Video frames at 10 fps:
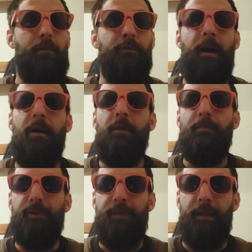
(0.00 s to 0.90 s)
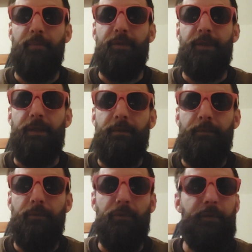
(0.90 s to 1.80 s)
va petit à petit,
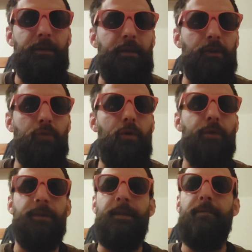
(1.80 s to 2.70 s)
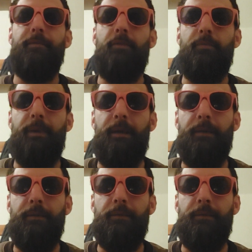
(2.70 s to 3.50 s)
au fil des jours, développer